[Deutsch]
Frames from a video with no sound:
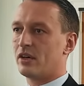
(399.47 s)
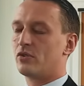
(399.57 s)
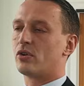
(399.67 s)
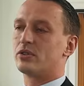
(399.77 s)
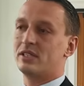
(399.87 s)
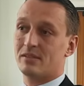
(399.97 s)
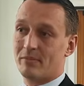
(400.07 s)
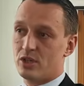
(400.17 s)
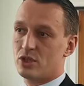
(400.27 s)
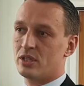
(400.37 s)
Und auch diese
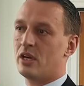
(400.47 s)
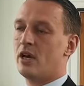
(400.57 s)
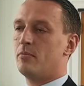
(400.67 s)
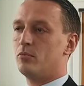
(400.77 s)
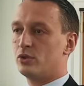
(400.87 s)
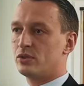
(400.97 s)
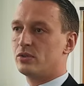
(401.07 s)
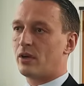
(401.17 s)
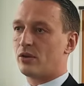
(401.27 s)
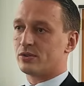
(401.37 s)
Menschen
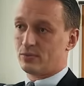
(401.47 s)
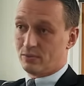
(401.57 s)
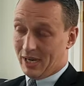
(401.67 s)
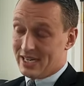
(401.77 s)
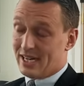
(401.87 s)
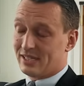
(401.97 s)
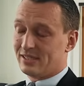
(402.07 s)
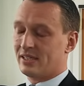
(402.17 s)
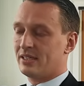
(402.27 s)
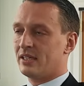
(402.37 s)
müssen aus meiner
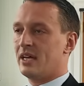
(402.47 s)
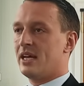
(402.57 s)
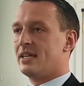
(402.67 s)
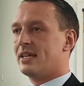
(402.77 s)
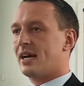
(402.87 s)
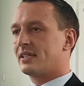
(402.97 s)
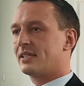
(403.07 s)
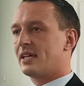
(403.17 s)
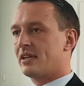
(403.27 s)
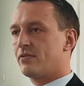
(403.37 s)
Ansicht nach das
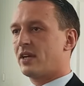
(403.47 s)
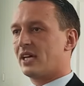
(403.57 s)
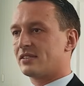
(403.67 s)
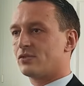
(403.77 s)
Land verlassen.